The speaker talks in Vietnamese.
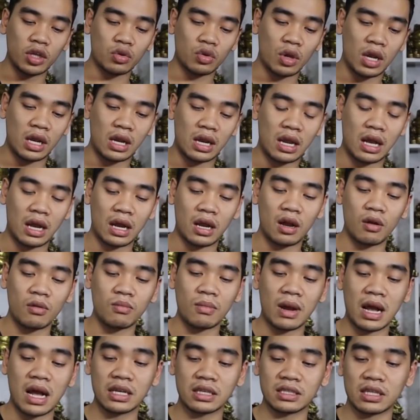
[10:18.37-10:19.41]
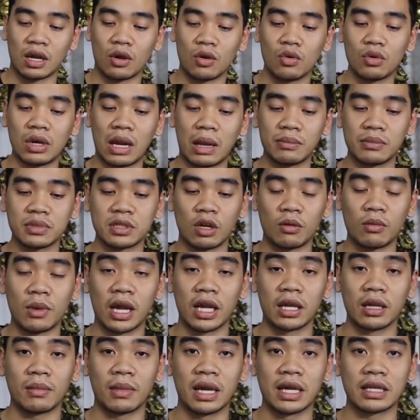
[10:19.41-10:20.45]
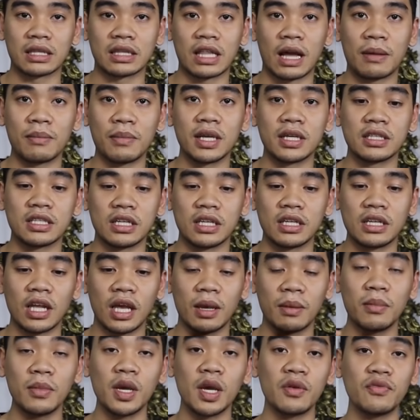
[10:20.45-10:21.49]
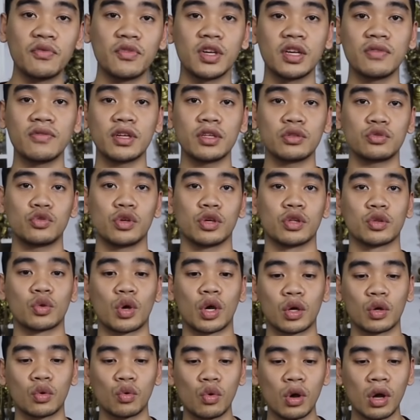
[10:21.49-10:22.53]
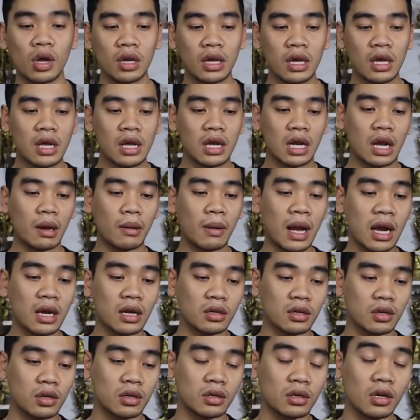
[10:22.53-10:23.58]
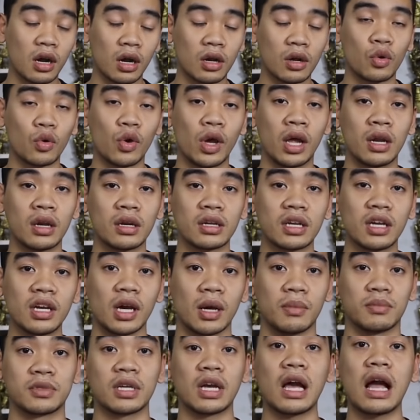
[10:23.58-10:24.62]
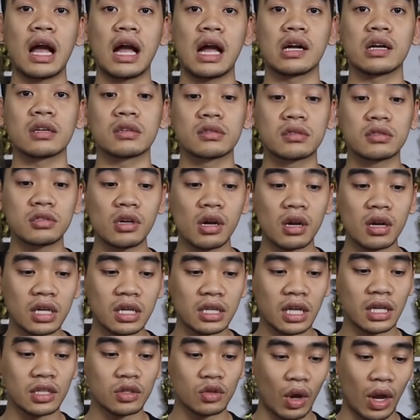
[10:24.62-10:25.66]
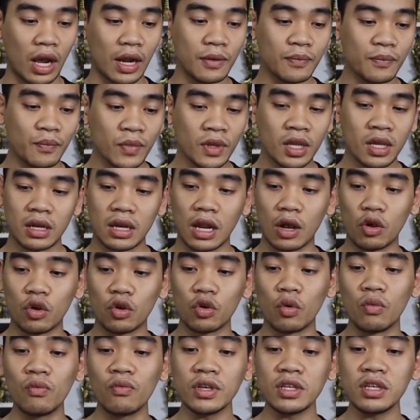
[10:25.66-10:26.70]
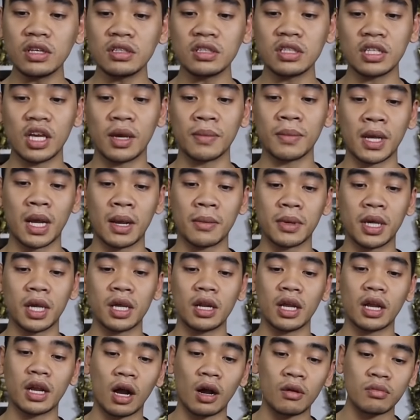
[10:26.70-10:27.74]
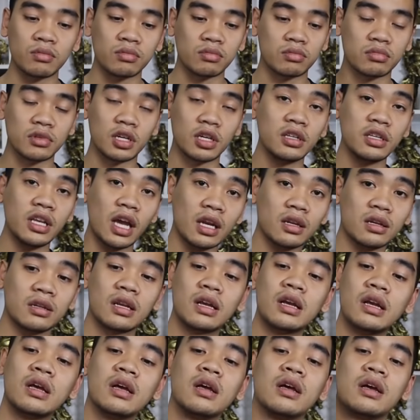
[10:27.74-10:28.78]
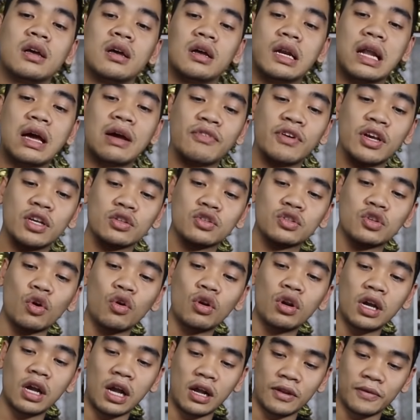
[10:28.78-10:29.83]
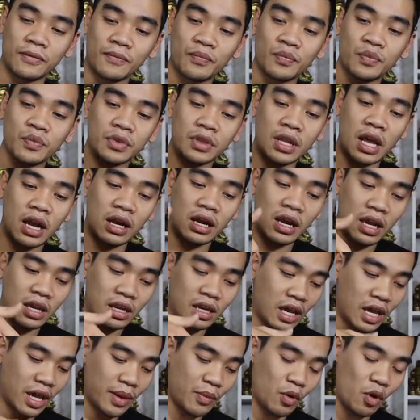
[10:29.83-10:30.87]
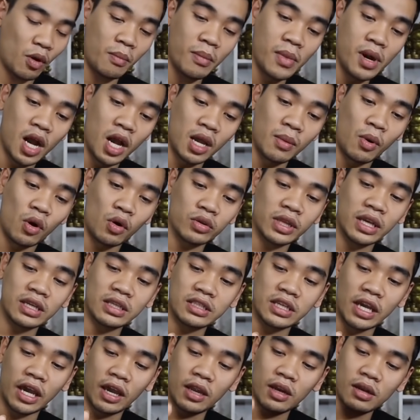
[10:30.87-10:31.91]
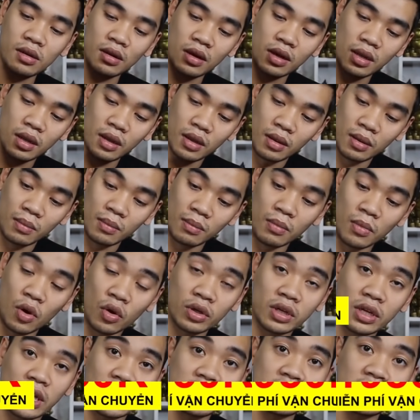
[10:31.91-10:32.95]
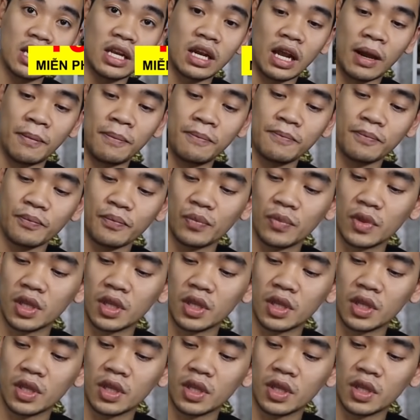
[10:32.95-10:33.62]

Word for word: điện thoại là không ba sáu năm sáu bảy bảy tám một chín. Em miễn phí vận chuyển toàn quốc, các bác được quyền kiểm tra hàng trước khi thanh toán là có đúng với những gì em cam kết hay không. Thứ nhất là về số lượng, là ở đây là em có mười bộ tách chén, một cái chiên ấm